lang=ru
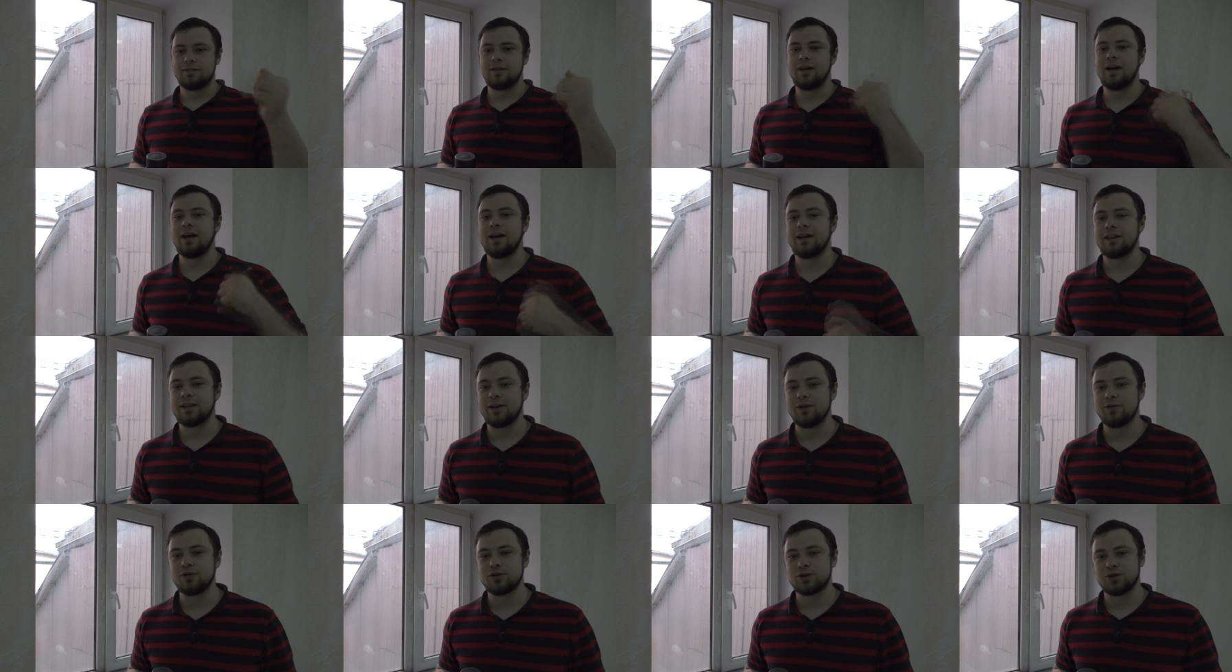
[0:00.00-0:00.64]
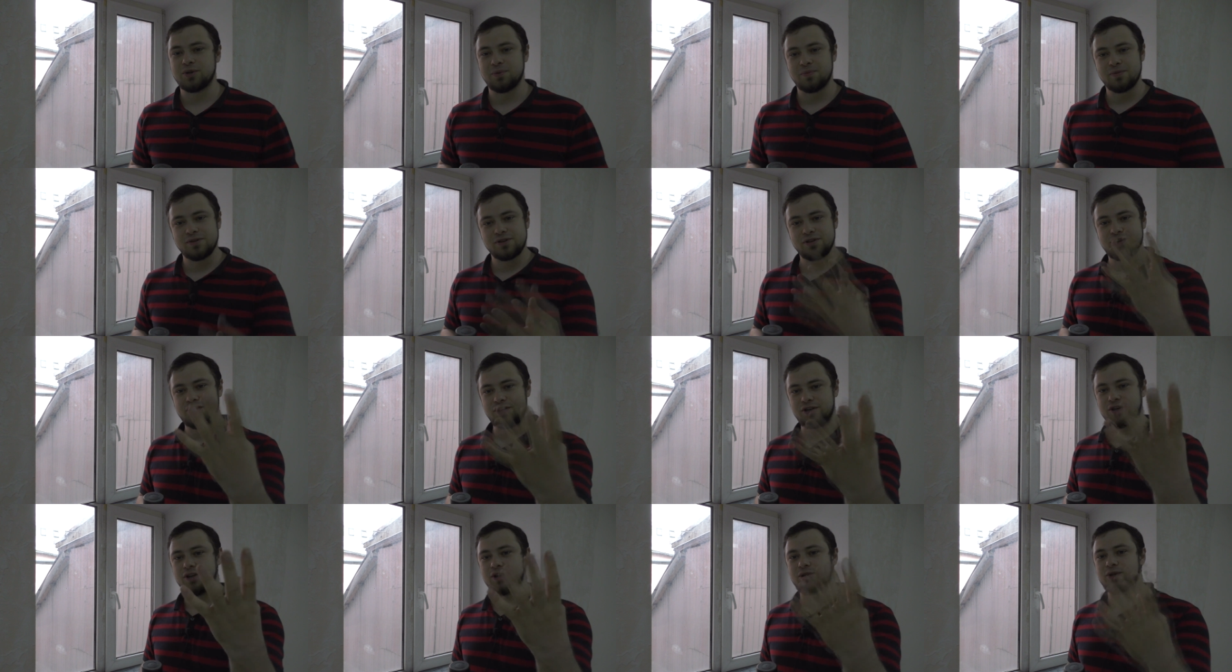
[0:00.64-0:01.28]
для того, чтобы
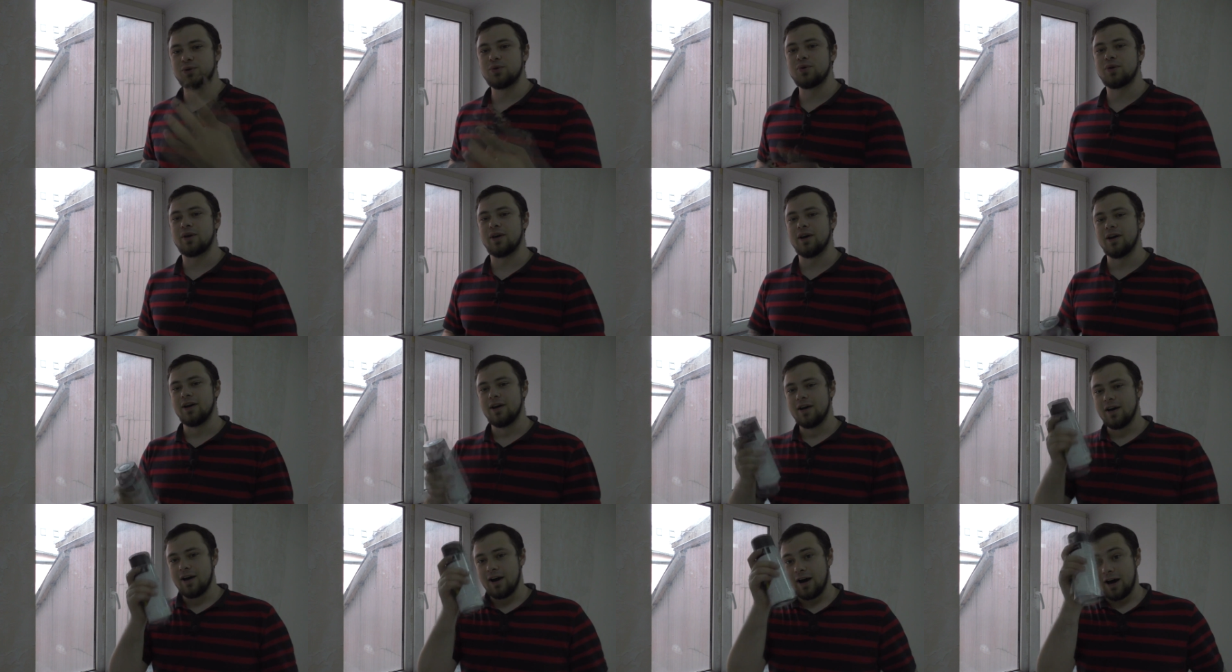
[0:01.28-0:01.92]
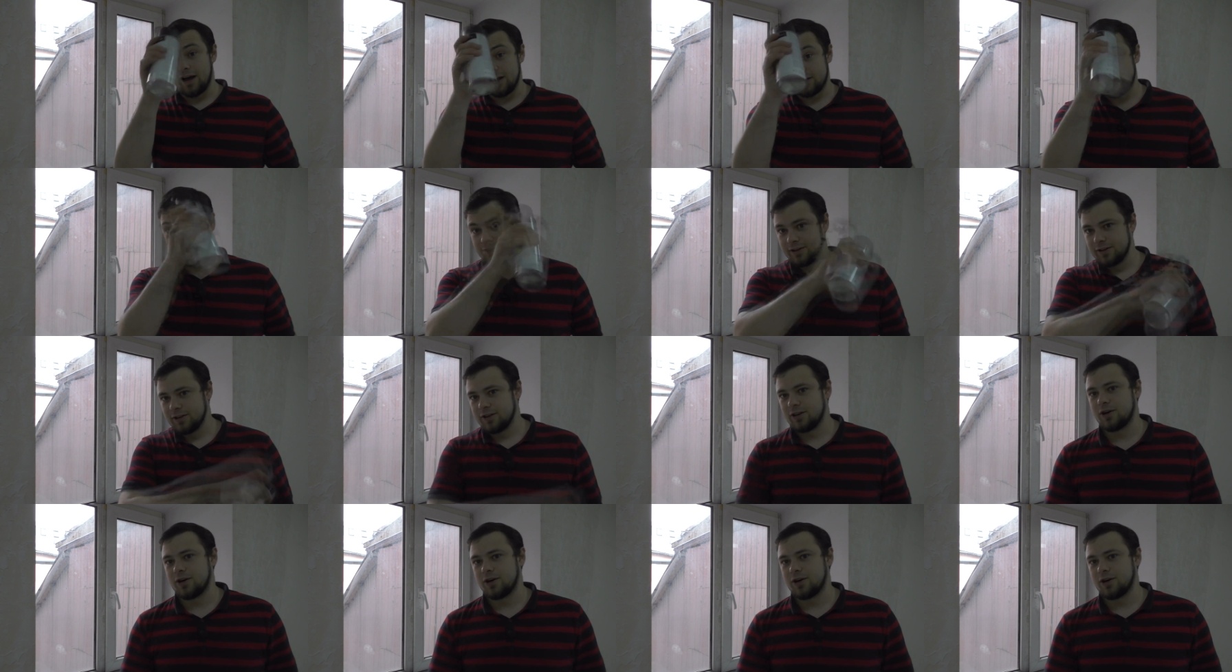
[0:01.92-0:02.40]
защитить руки от